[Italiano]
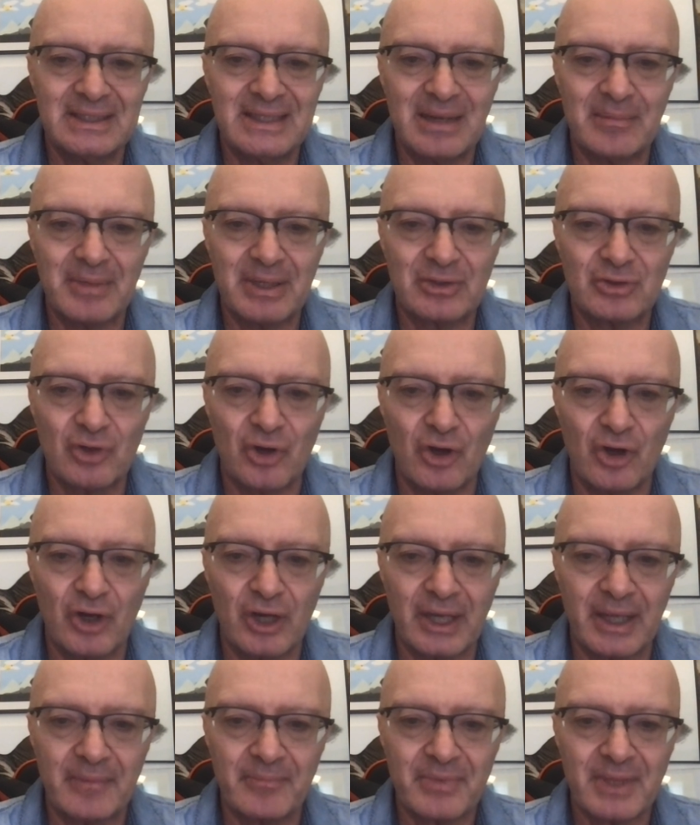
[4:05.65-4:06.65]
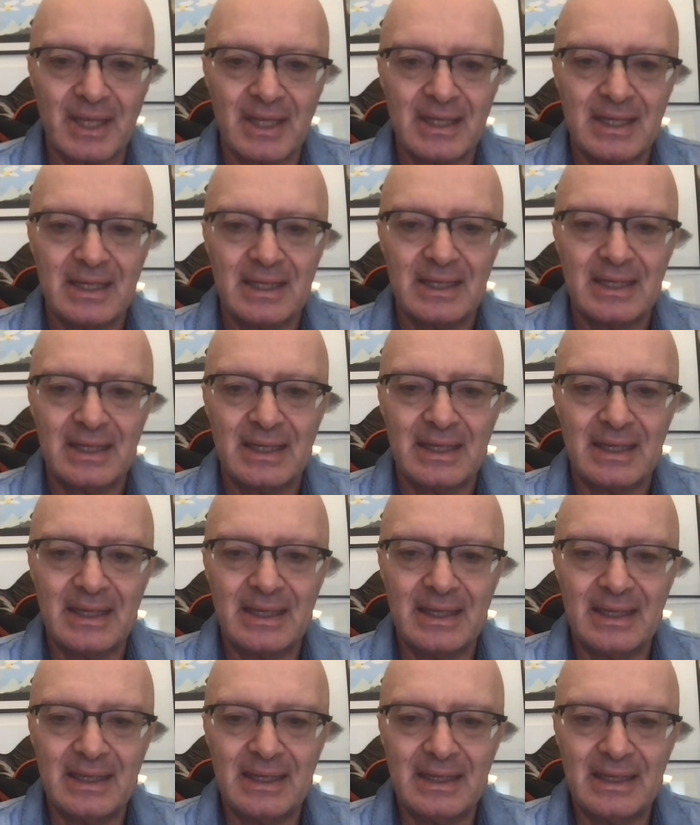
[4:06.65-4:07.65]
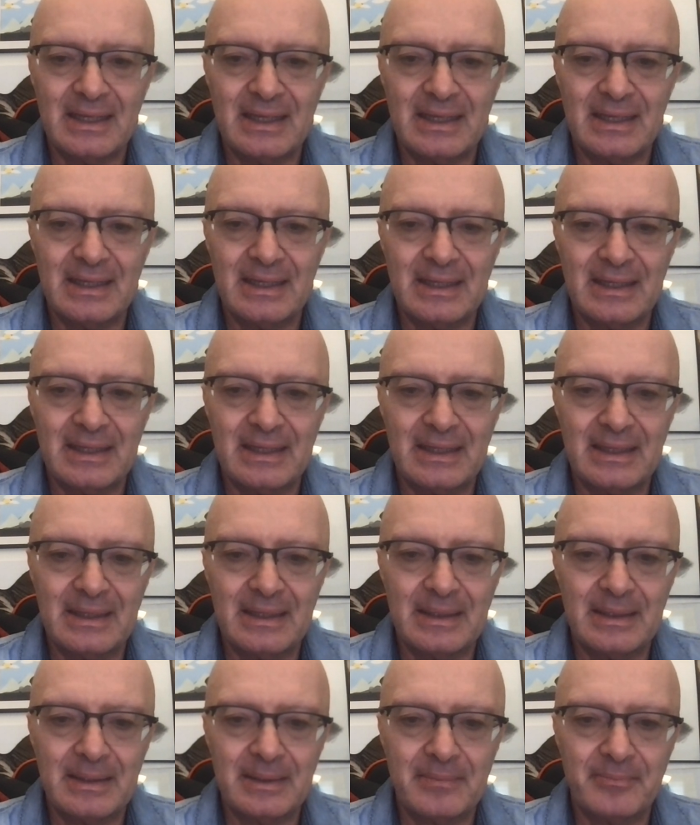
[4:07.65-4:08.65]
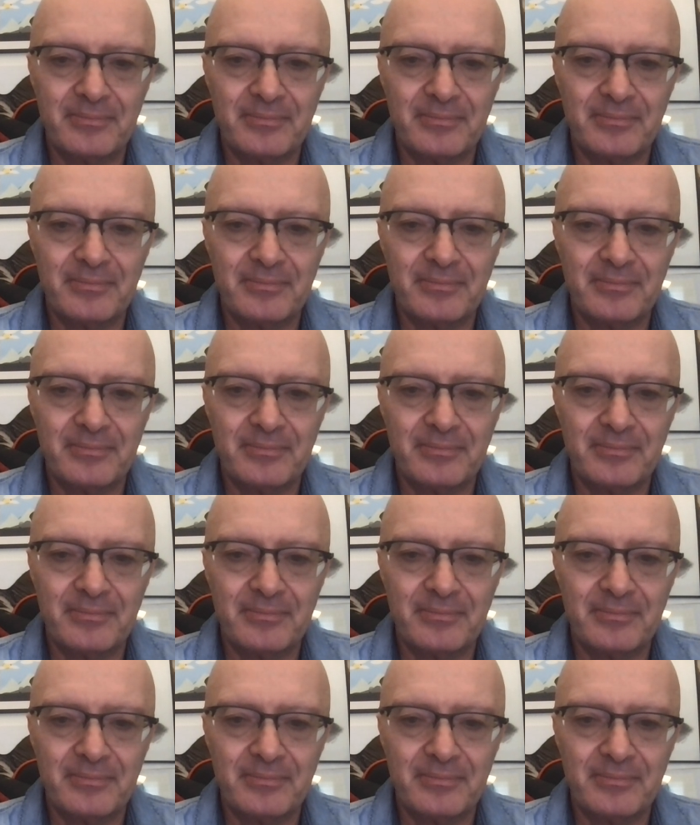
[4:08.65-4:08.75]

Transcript: di amatore. Eh,